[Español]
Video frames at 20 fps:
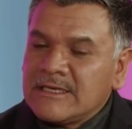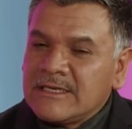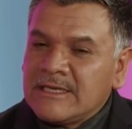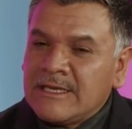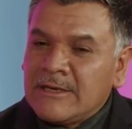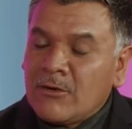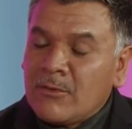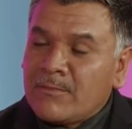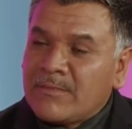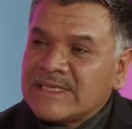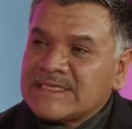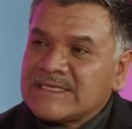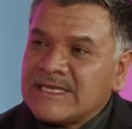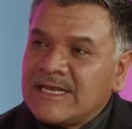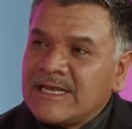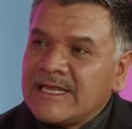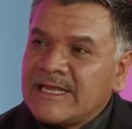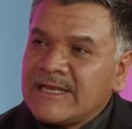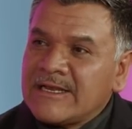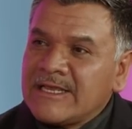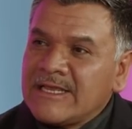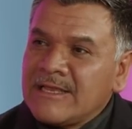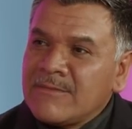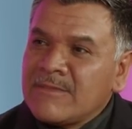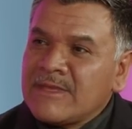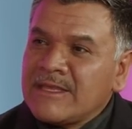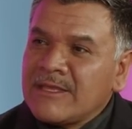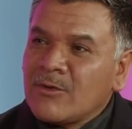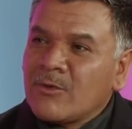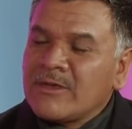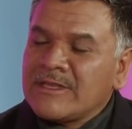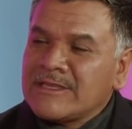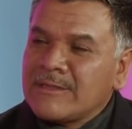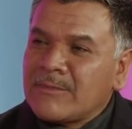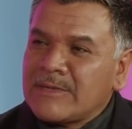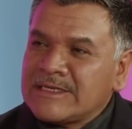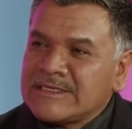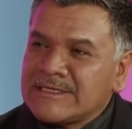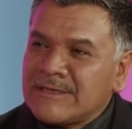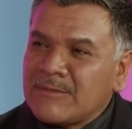Y lo empecé a leer y me di cuenta
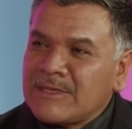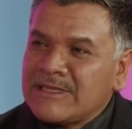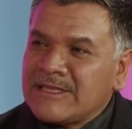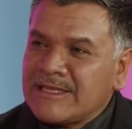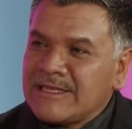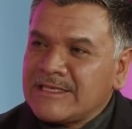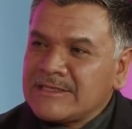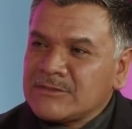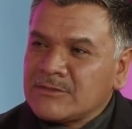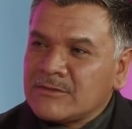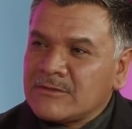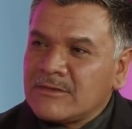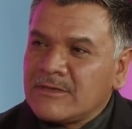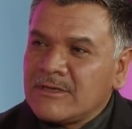precisamente de eso,